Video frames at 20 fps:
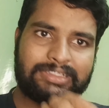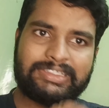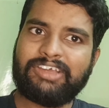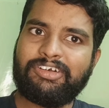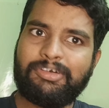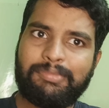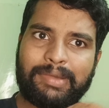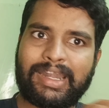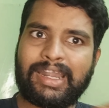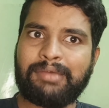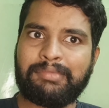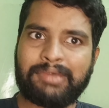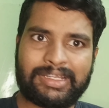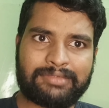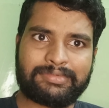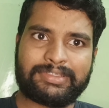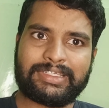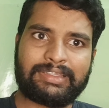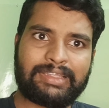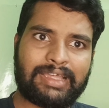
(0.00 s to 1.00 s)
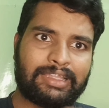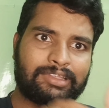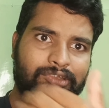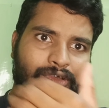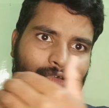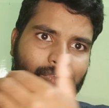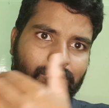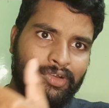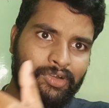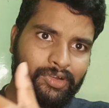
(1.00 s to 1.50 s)
జీవపరిణామక్రమ
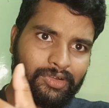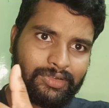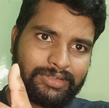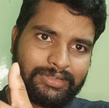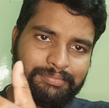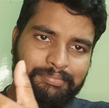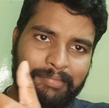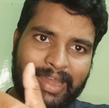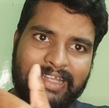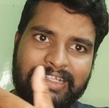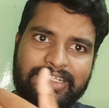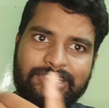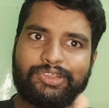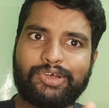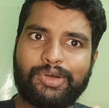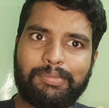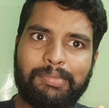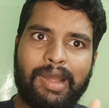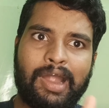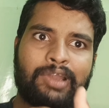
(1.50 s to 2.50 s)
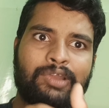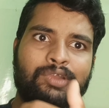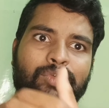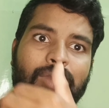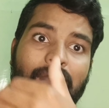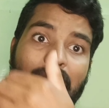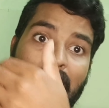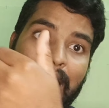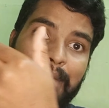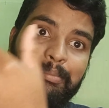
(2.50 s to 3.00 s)
సిద్ధాంతంలో మనిషితో పాటు
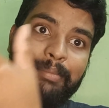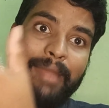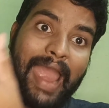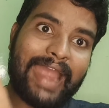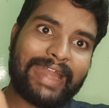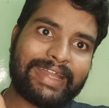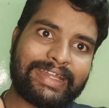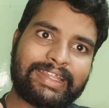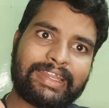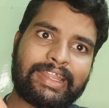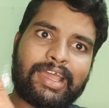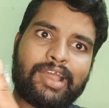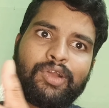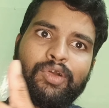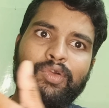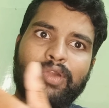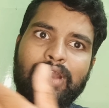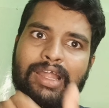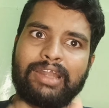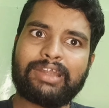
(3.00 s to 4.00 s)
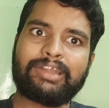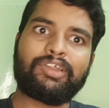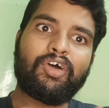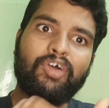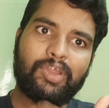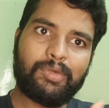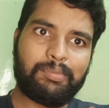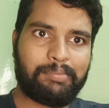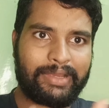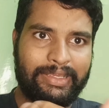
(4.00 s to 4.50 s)
ఆ బ్యాక్టీరియా కూడా
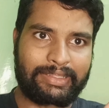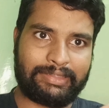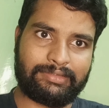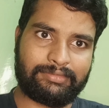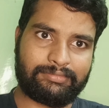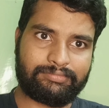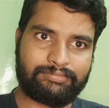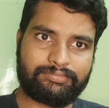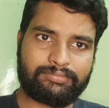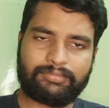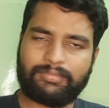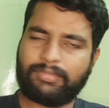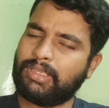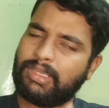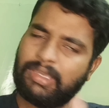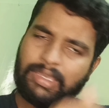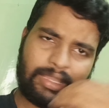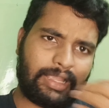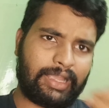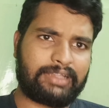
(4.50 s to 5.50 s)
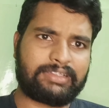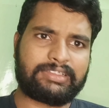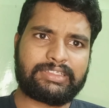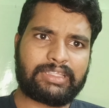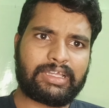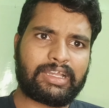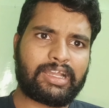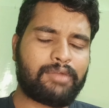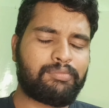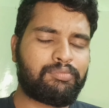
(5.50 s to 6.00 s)
డెవలప్ అయింది
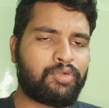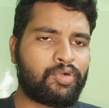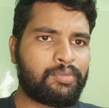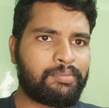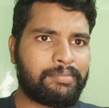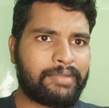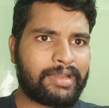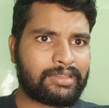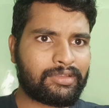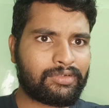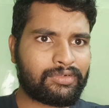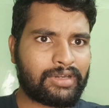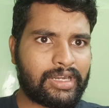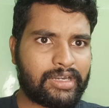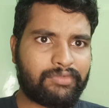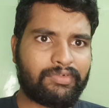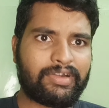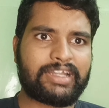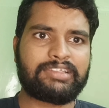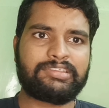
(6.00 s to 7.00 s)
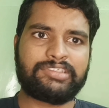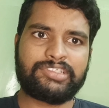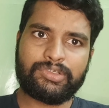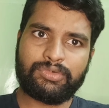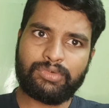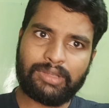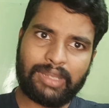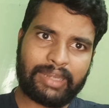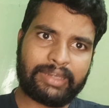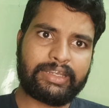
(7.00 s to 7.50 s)
ఖచ్చితంగా భూమి మీద ఉన్నటువంటి
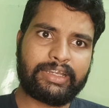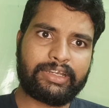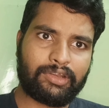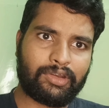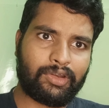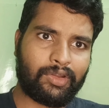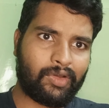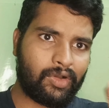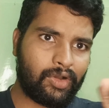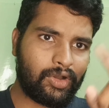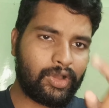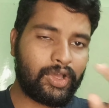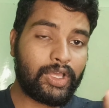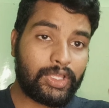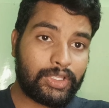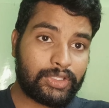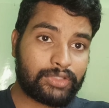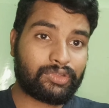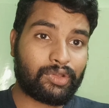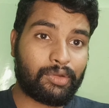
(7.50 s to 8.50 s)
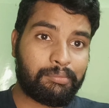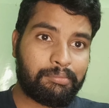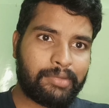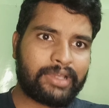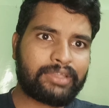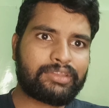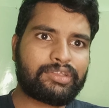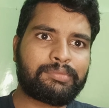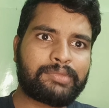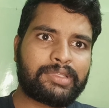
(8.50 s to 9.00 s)
జీవులన్నిటిల్లో
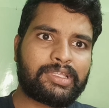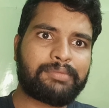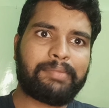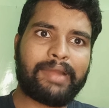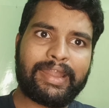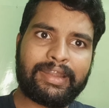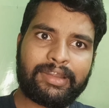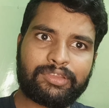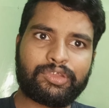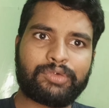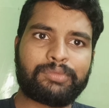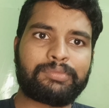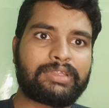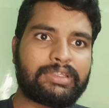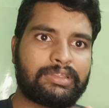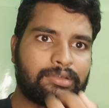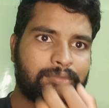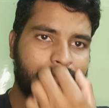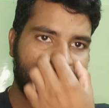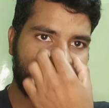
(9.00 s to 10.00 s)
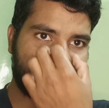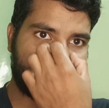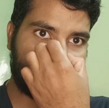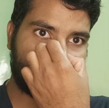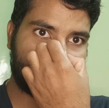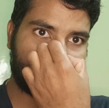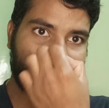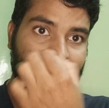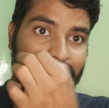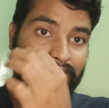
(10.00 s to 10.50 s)
తొంభై తొమ్మిది పాయింట్ తొమ్మిది తొమ్మిది
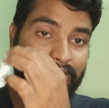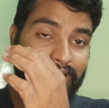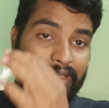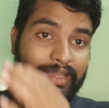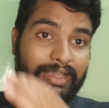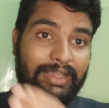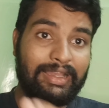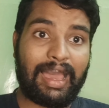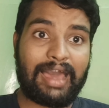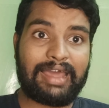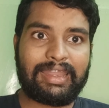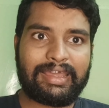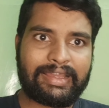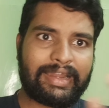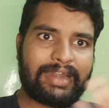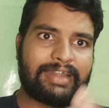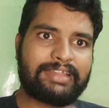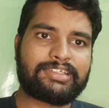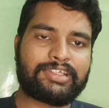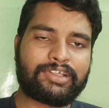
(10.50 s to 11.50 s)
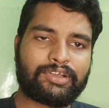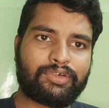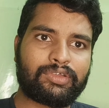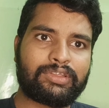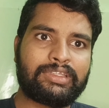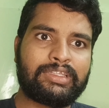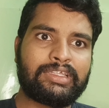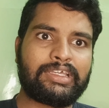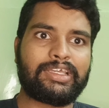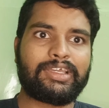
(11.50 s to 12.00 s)
శాతం కాలం గడిచే
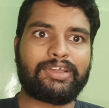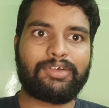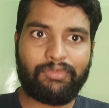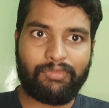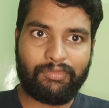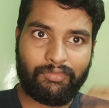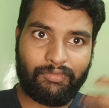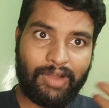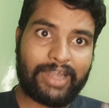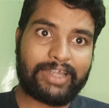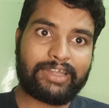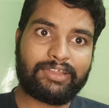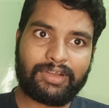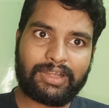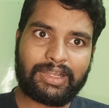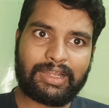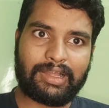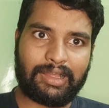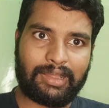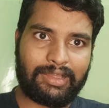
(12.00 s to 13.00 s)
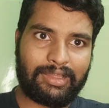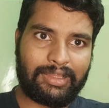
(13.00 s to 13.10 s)
కొద్దీ వాటి యొక్క